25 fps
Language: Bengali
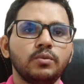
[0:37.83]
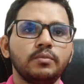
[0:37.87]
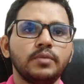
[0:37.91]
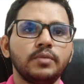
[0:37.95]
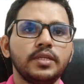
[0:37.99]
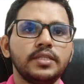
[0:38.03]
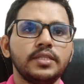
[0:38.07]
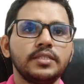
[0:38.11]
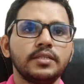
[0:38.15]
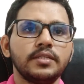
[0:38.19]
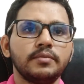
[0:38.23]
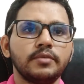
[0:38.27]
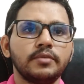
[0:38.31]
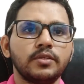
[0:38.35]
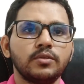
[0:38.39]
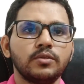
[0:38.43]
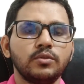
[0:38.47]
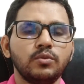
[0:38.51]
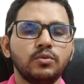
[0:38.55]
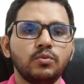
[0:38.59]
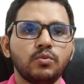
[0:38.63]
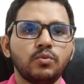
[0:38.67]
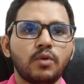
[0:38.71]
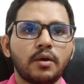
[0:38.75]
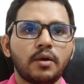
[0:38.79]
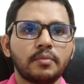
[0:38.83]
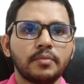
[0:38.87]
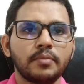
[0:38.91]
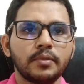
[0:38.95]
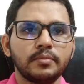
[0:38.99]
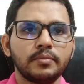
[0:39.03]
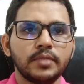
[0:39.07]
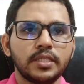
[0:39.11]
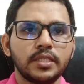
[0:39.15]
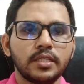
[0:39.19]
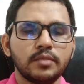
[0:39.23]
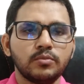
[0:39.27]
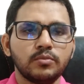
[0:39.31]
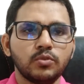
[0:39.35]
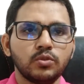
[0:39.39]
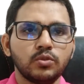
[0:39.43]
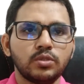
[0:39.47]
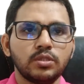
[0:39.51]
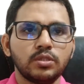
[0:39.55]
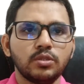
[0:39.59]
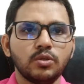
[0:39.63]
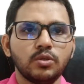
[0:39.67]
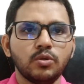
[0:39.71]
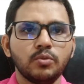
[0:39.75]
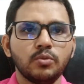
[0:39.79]
বেলজিয়ামের কোনো ওয়ার্ক পারমিট এই
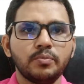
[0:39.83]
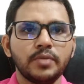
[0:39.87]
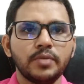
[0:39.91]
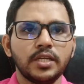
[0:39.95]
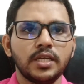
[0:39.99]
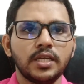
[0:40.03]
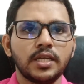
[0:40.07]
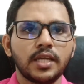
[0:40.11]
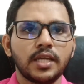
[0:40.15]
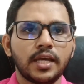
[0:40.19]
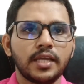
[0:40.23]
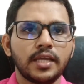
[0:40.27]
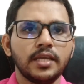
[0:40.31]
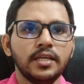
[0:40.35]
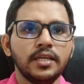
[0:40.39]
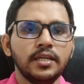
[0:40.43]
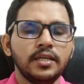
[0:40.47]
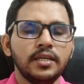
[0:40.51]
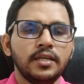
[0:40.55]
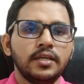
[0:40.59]
মুহূর্তে ওপেন নাই